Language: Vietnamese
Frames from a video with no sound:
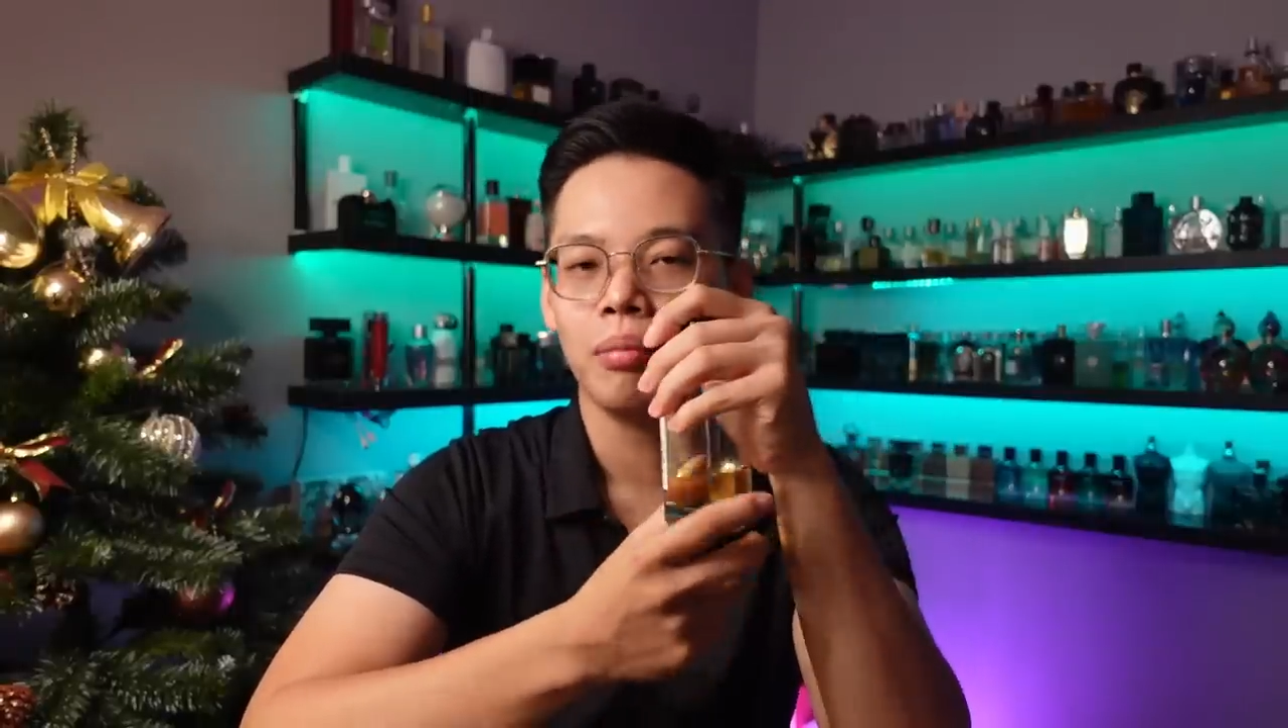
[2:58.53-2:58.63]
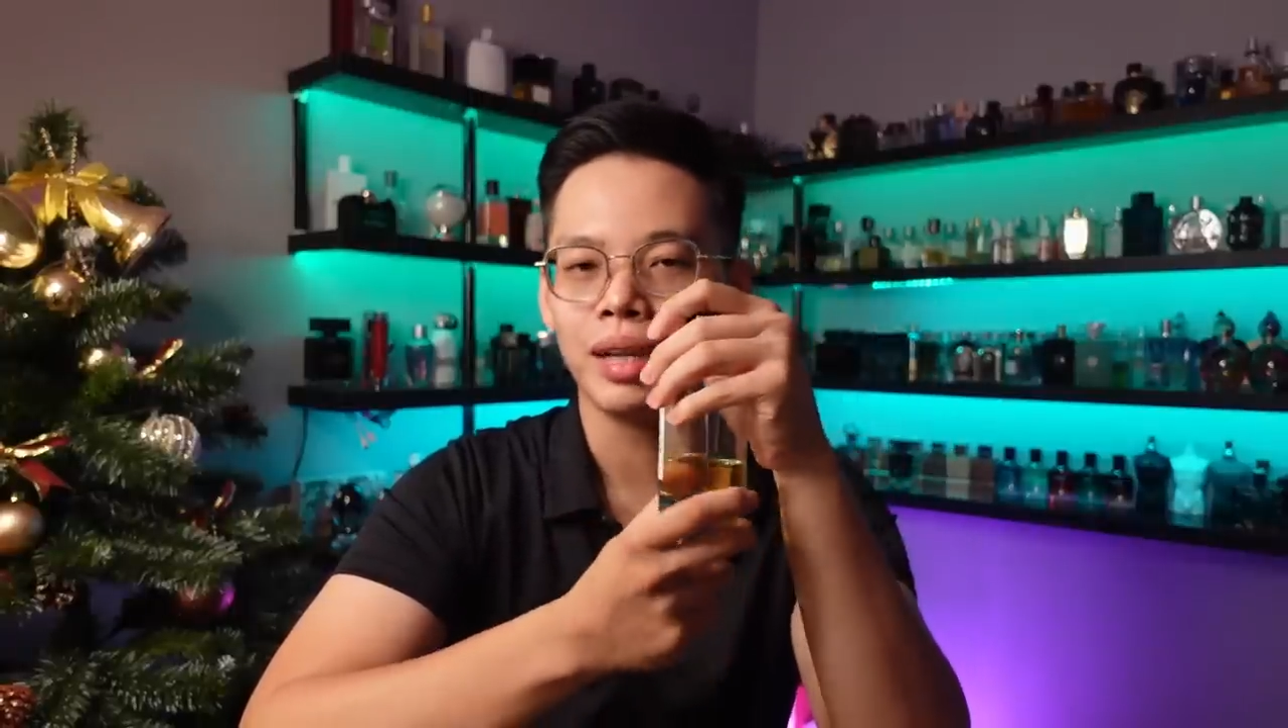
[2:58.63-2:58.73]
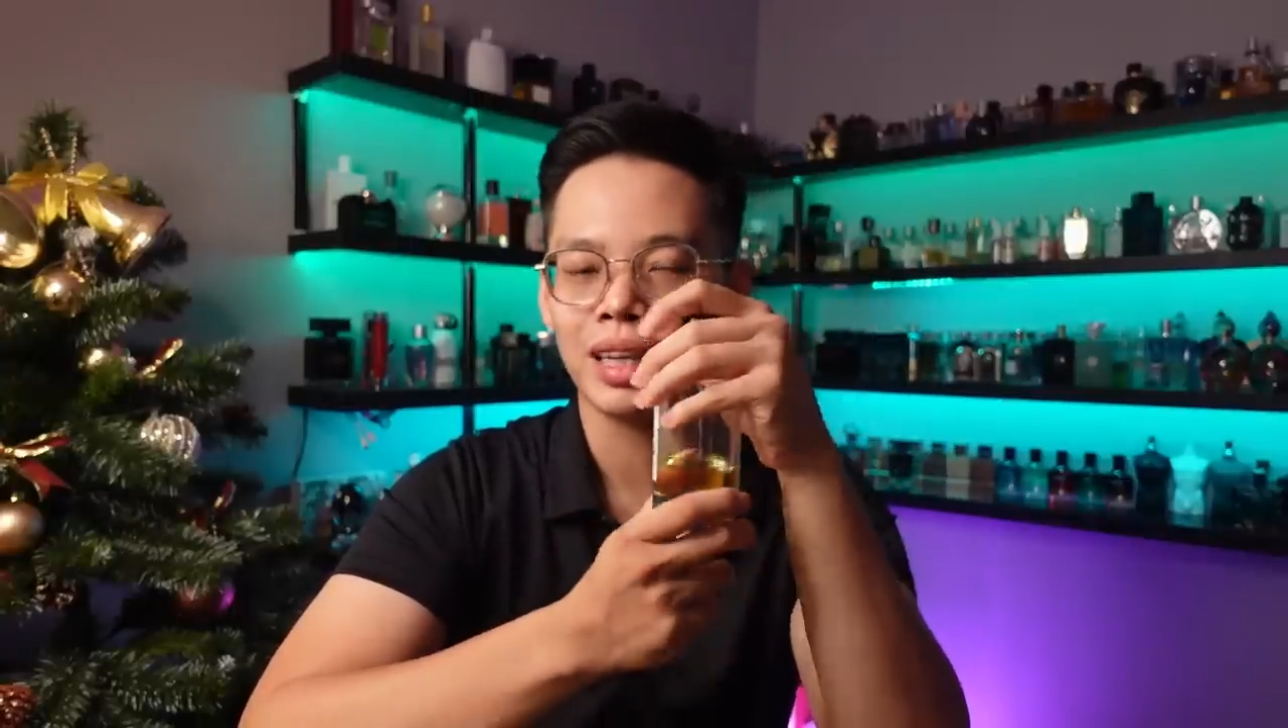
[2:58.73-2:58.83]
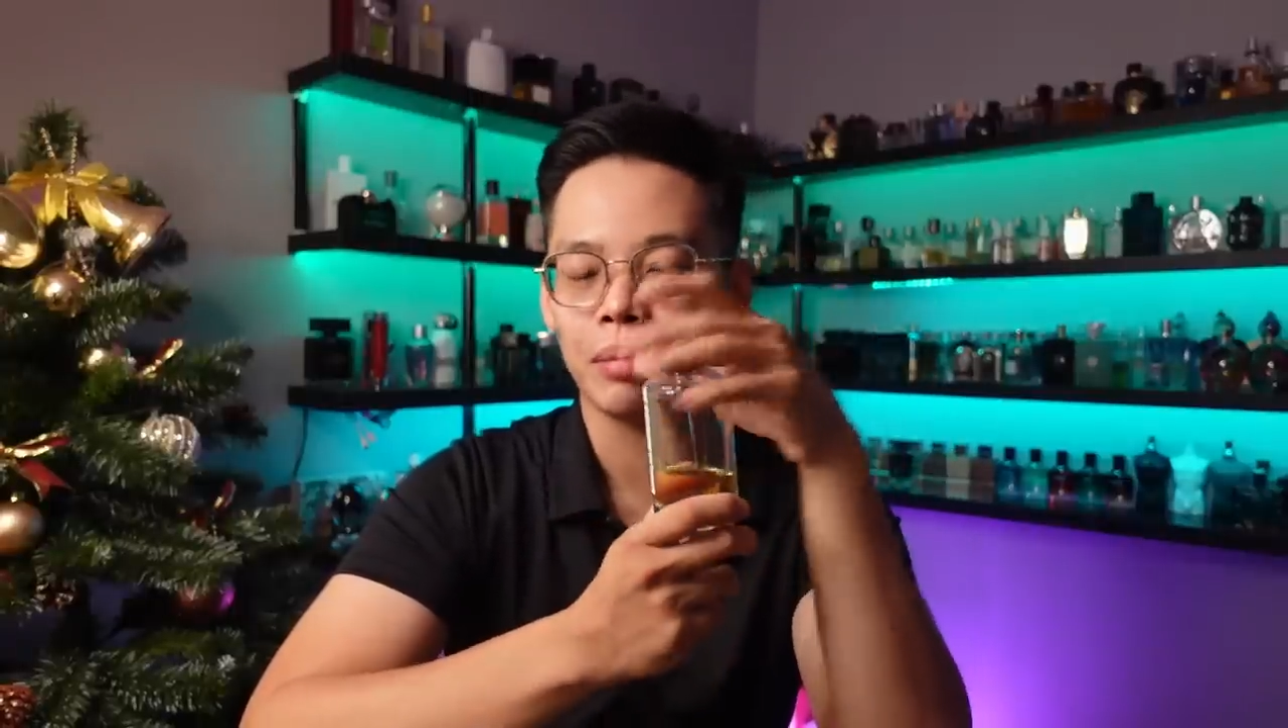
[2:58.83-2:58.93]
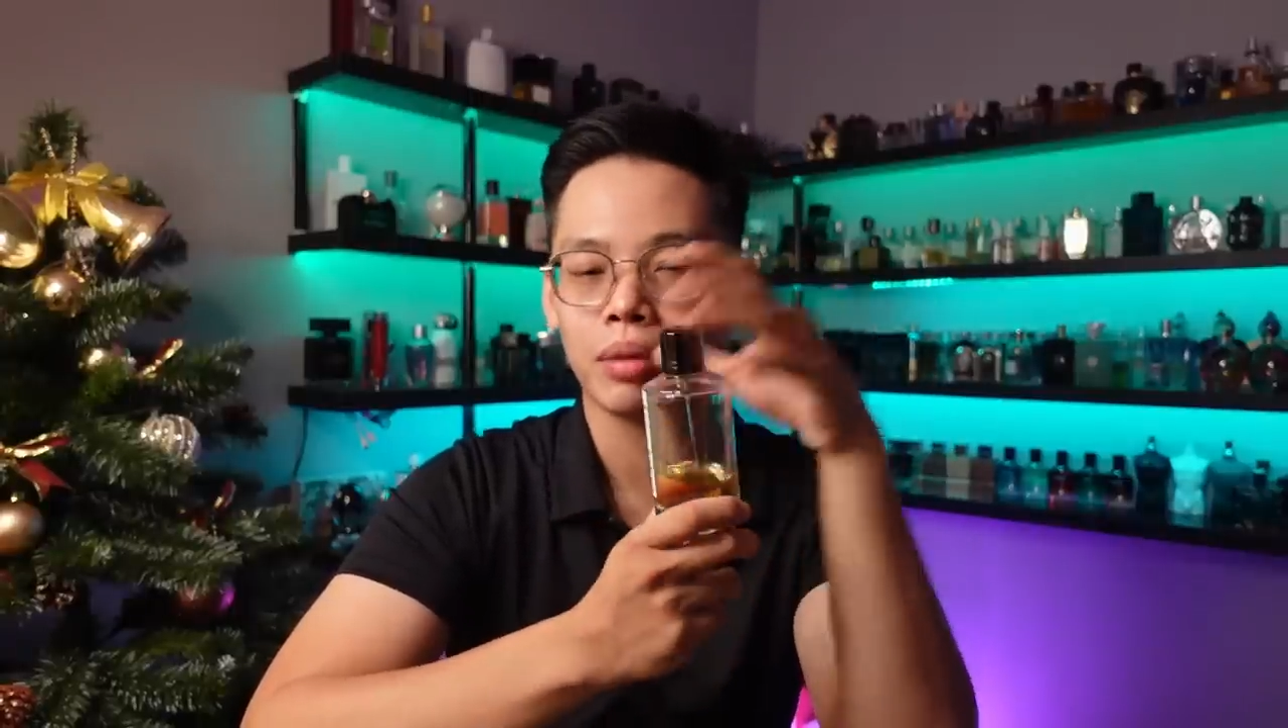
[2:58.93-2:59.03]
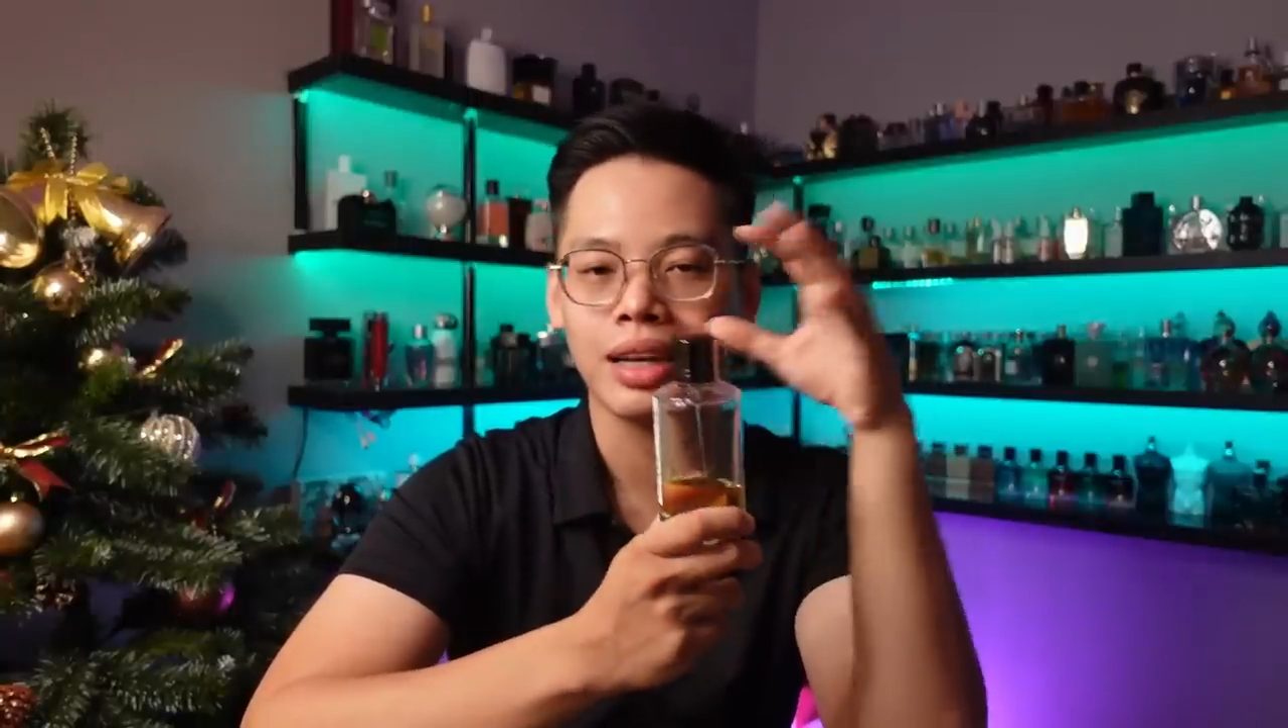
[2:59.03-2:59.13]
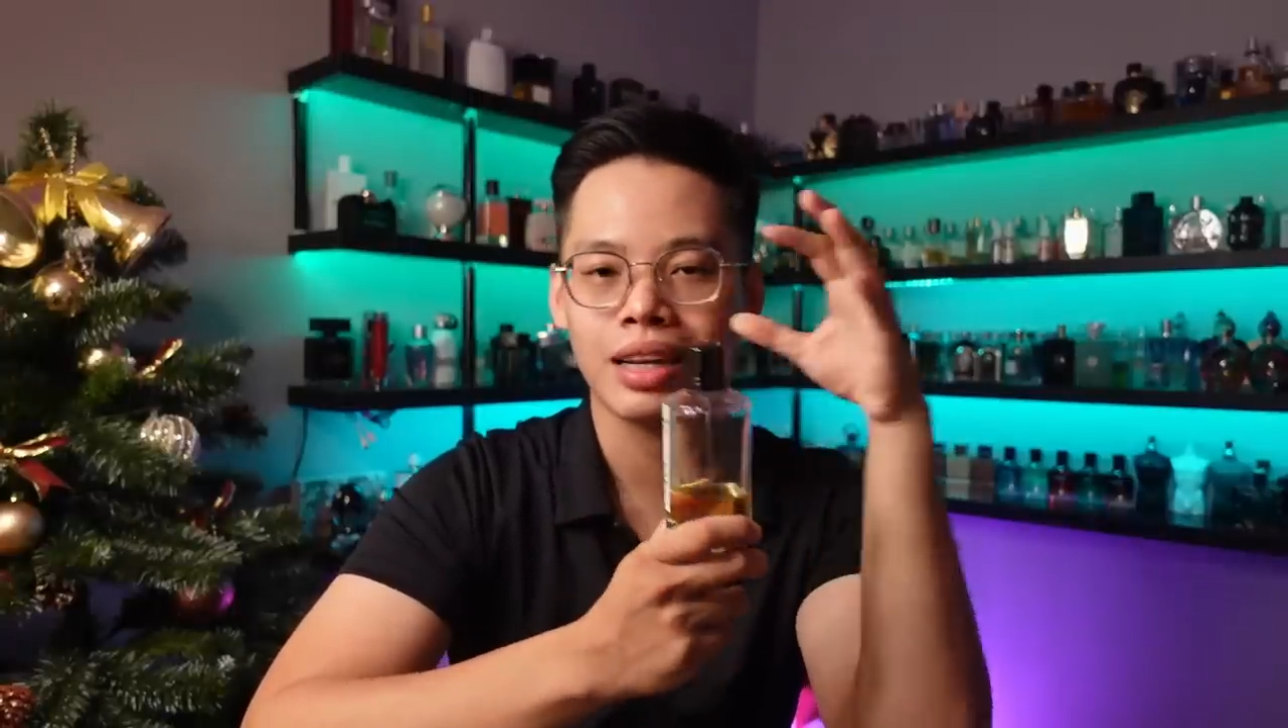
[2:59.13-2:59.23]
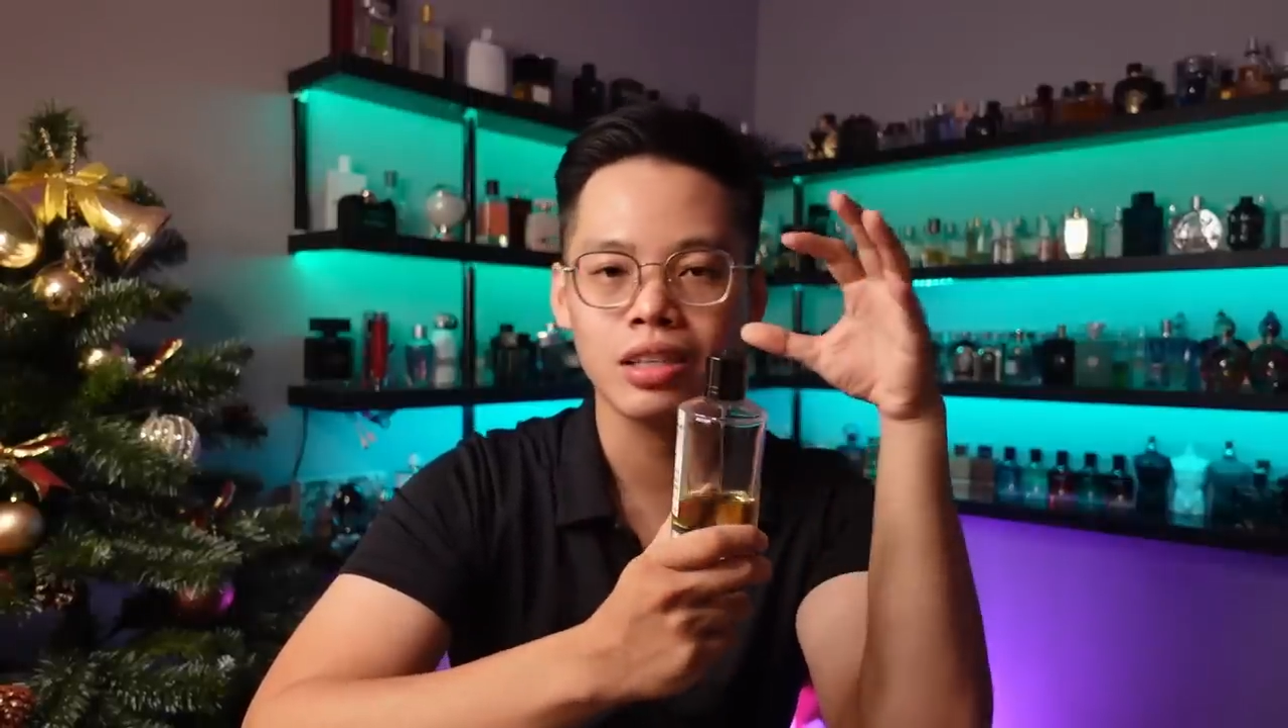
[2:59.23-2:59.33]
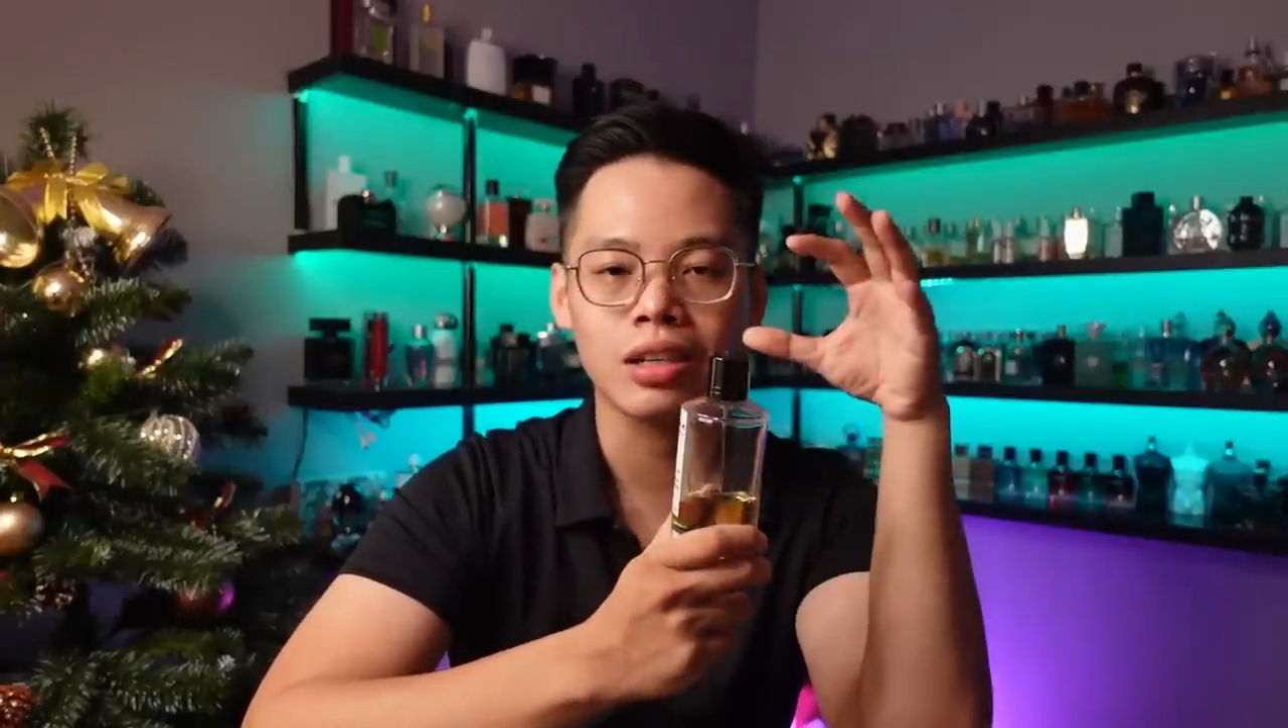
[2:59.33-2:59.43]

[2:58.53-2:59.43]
mình cảm thấy cái